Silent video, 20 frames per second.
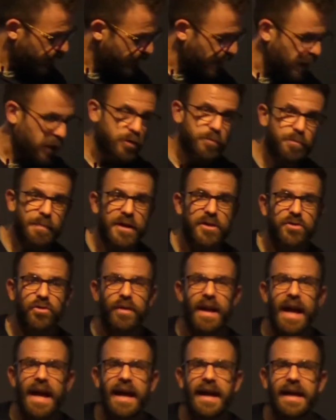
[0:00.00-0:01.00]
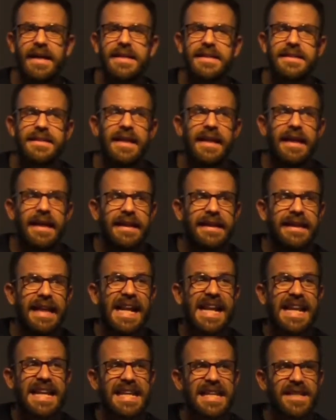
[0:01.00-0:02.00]
de los personajes,
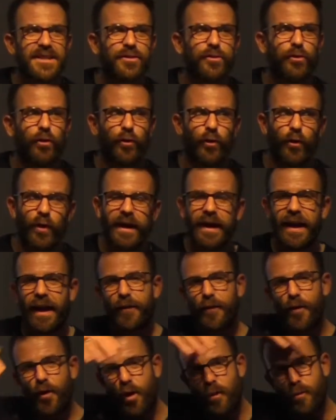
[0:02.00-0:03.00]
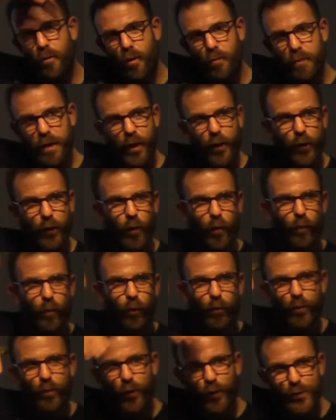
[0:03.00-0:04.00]
del resto, ¿no? creando como
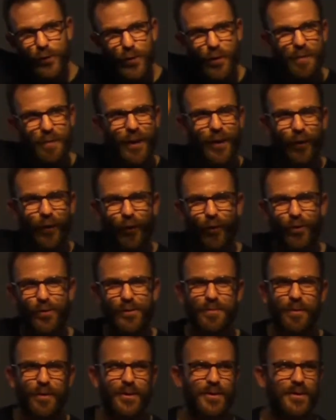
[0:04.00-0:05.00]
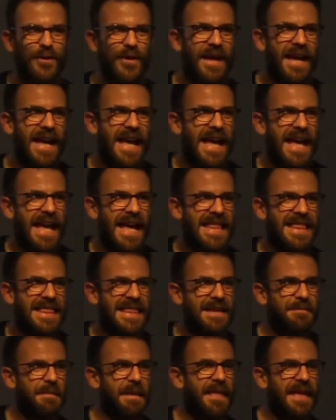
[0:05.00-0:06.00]
micromundos o microcosmos
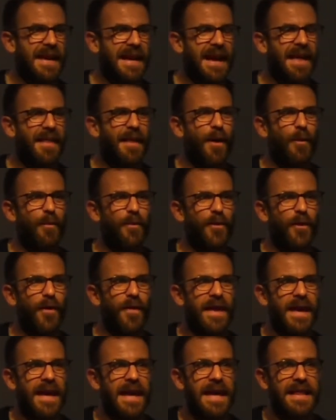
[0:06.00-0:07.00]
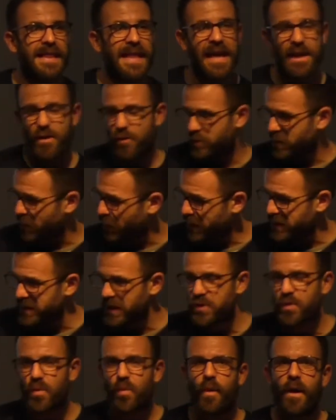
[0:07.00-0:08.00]
encima de cada uno de, ellos. Aún así
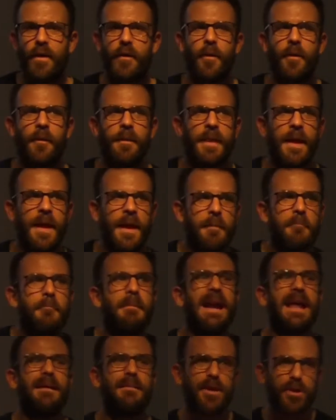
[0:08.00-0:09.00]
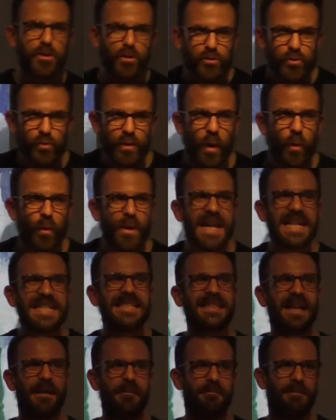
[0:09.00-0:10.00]
es un cuadro maravilloso, una buena
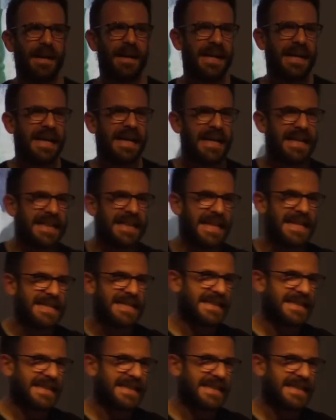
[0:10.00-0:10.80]
estampa de